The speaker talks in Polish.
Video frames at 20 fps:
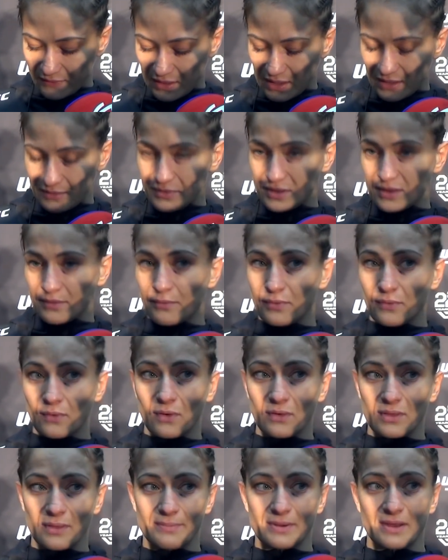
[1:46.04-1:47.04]
się, nie wydaje mi się
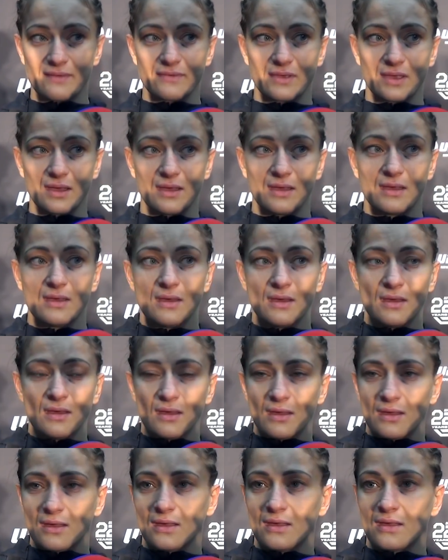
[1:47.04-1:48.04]
było naprawdę,
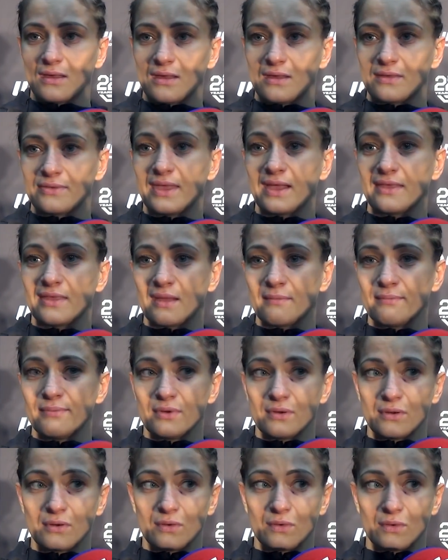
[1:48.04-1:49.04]
e, Dana
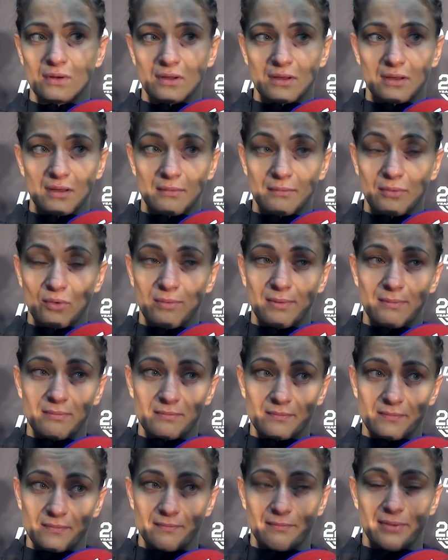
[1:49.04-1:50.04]
był był
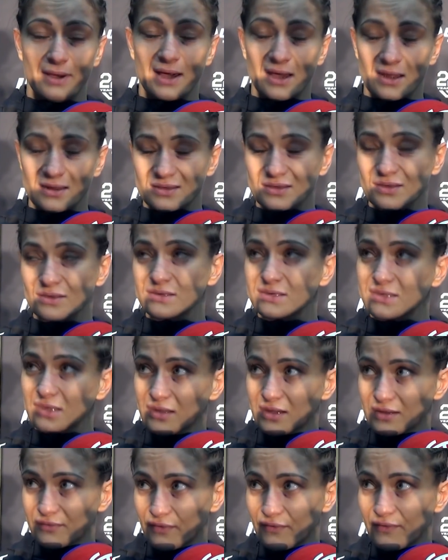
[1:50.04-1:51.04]
bardzo
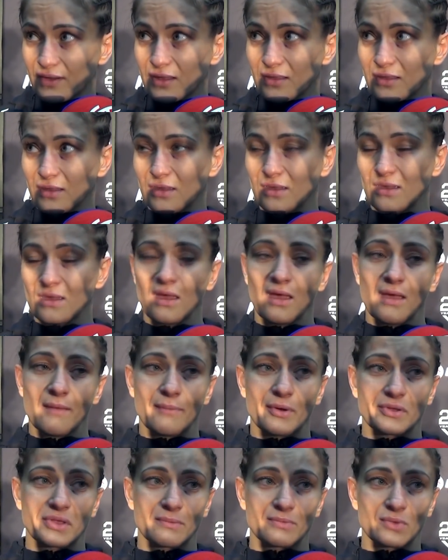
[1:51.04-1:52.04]
zdenerwowany.
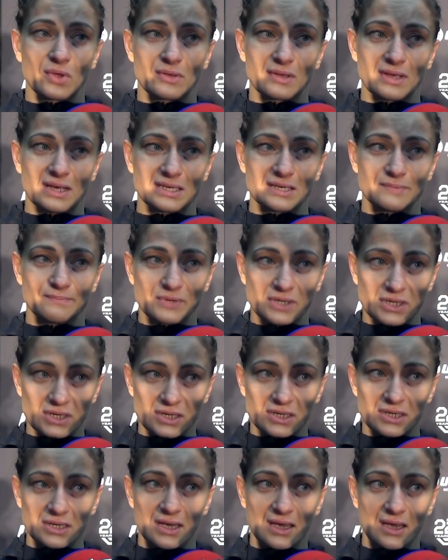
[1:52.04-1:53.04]
Potem do nas
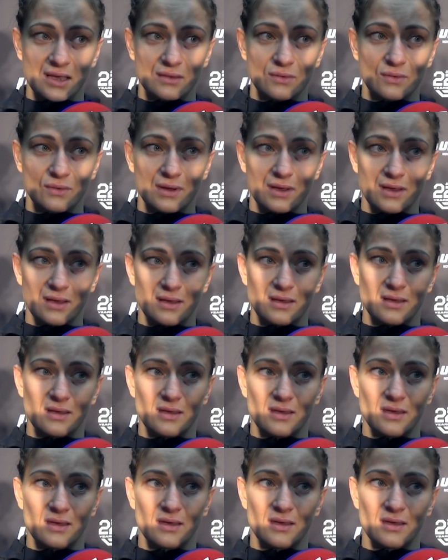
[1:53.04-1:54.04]
przyszedł,
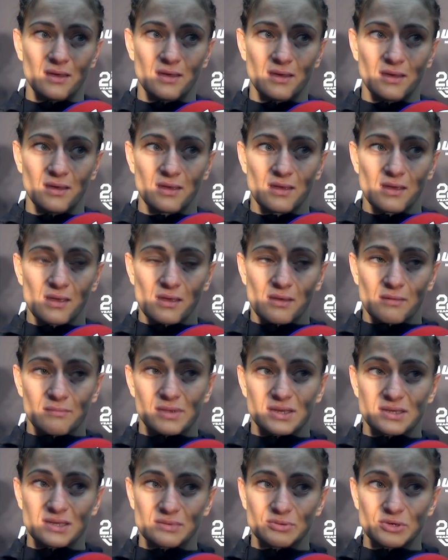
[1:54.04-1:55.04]
e,
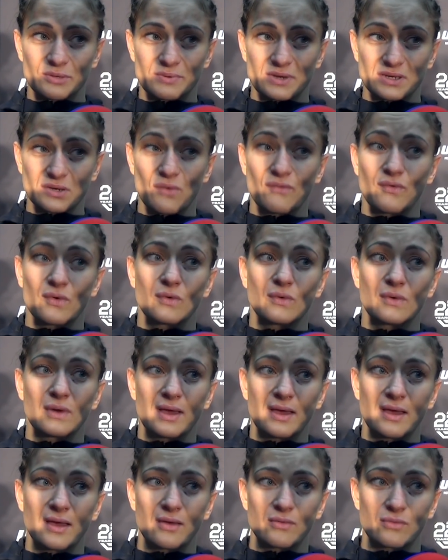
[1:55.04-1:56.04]
bardzo nas przepraszał. W
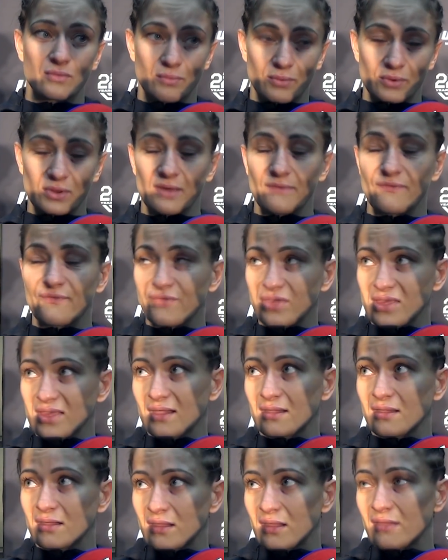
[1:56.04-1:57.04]
ogóle tutaj w,
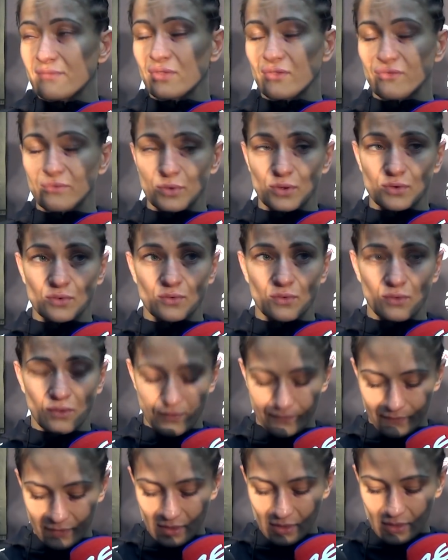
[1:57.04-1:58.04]
e, w, Nowym
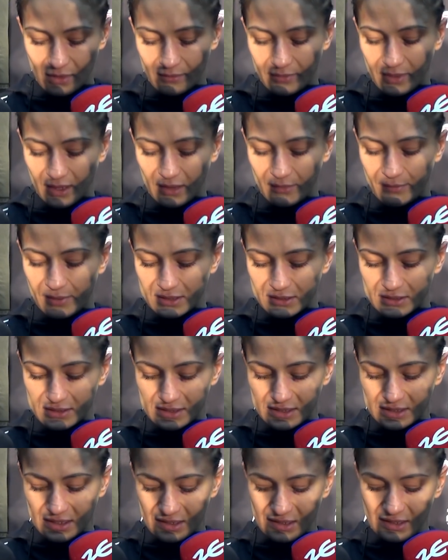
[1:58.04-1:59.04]
Jorku są takie bardzo
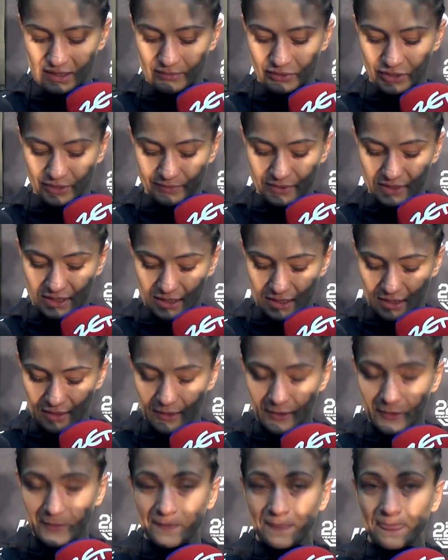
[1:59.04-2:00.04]
restrykcyjne przepisy
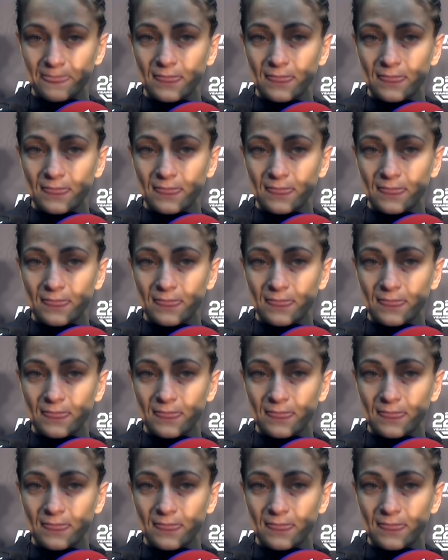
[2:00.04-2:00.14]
